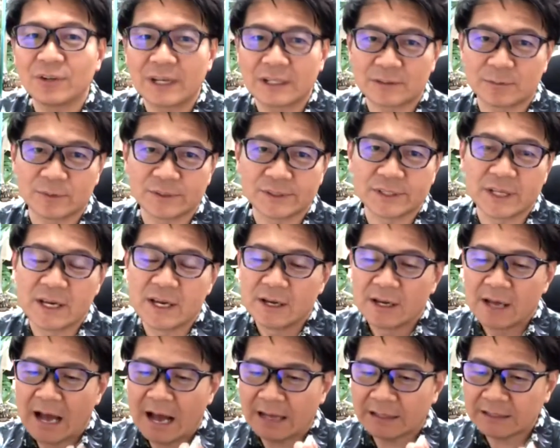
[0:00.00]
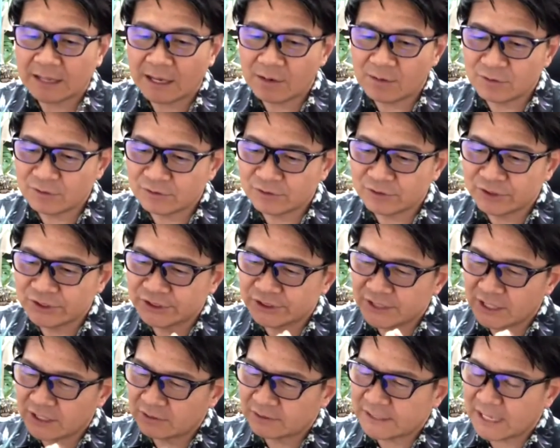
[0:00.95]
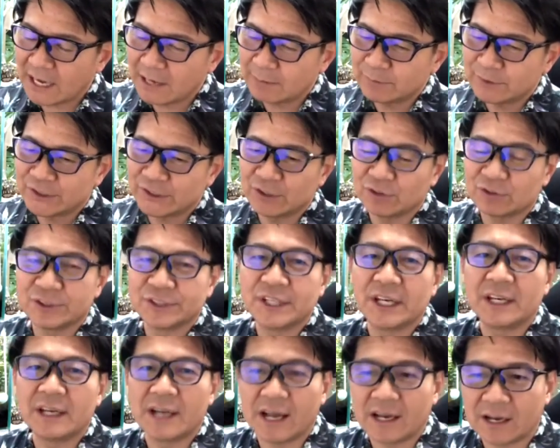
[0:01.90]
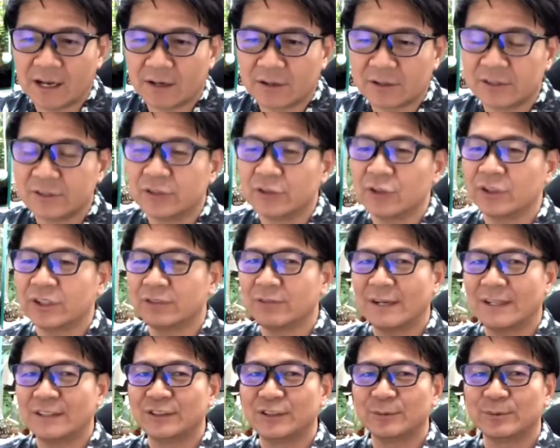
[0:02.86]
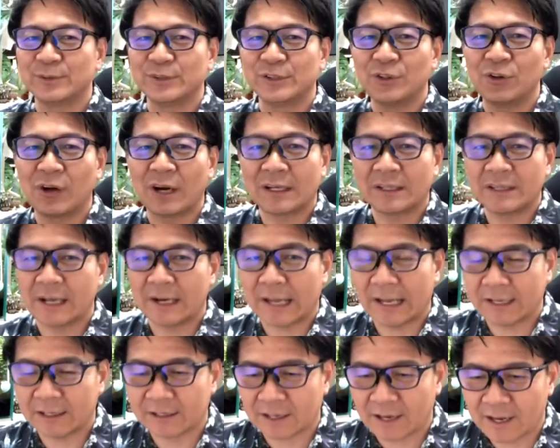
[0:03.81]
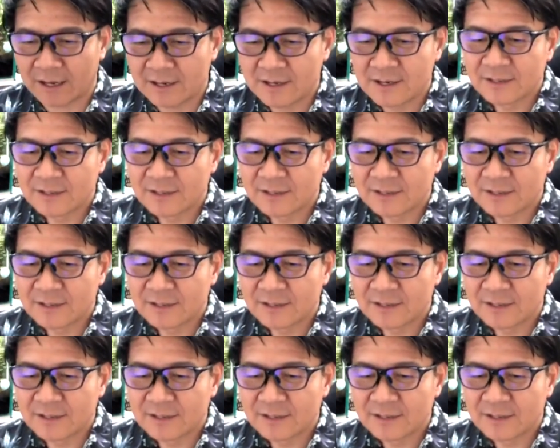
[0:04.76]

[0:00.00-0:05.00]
と思うんです旗をプにしてるサービスをしていないかいわゆる自分よがりではないか